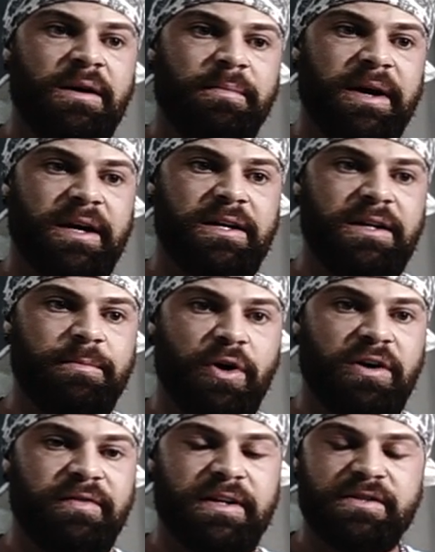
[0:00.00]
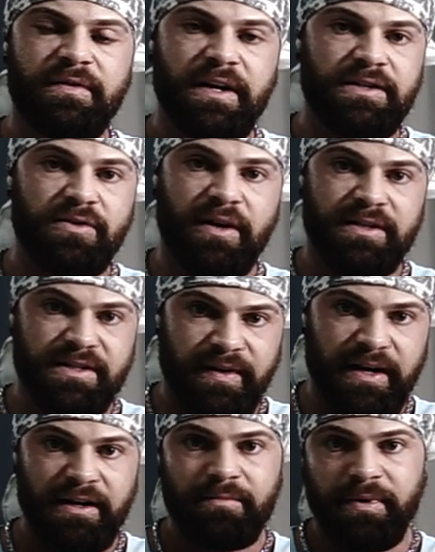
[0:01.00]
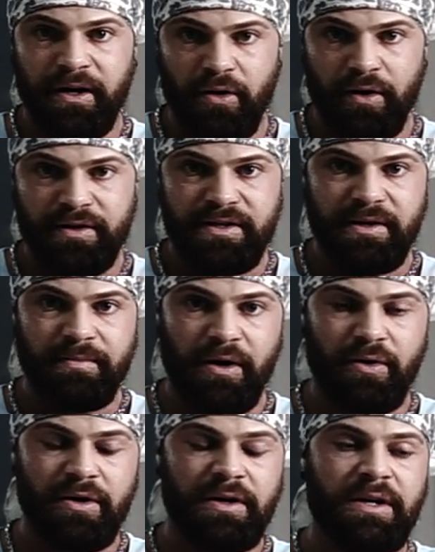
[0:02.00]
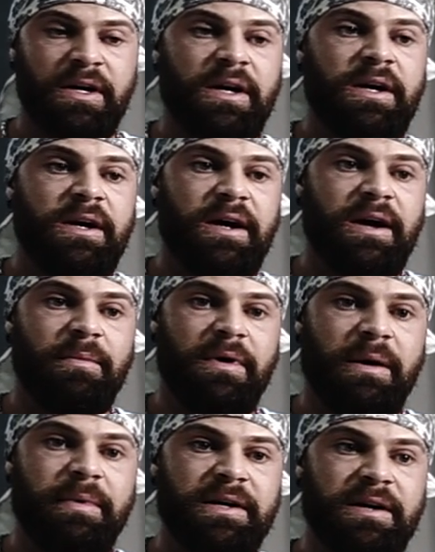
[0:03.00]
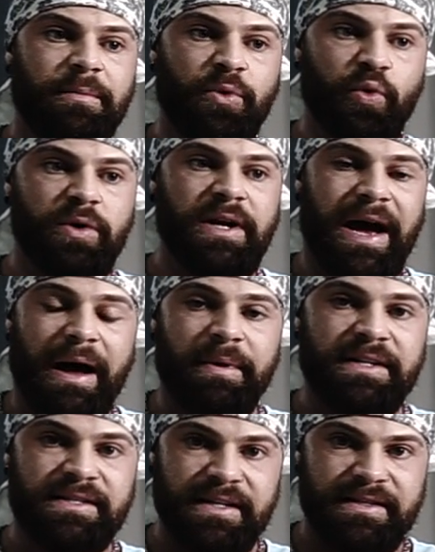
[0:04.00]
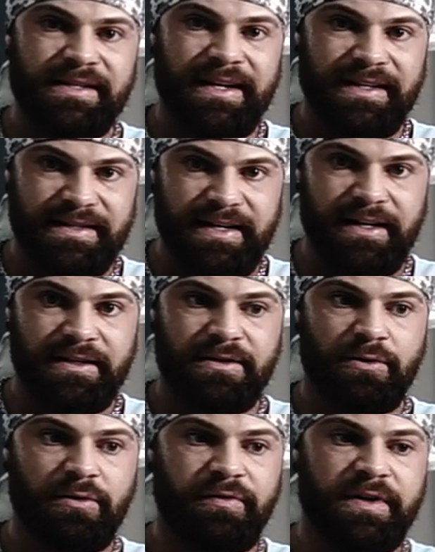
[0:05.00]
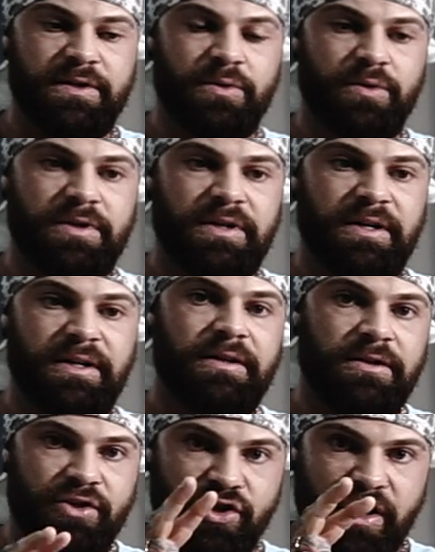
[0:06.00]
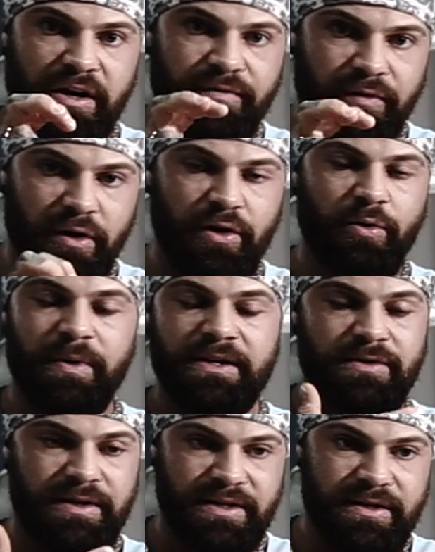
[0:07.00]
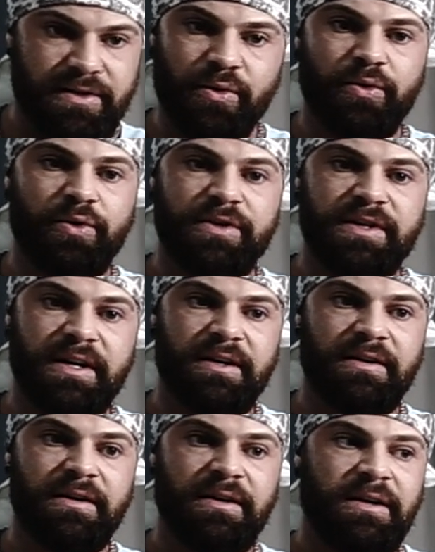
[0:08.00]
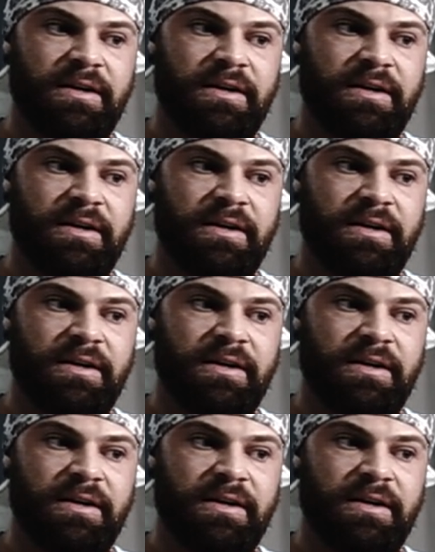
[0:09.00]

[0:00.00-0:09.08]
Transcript: Bei Kniebeugen waren es vielleicht sogar zwei, bei Kreuzheben auch. Ähm, aber ich habe nur die Arbeitssätze gezählt und versucht, Junk Volume, also dieses unnötige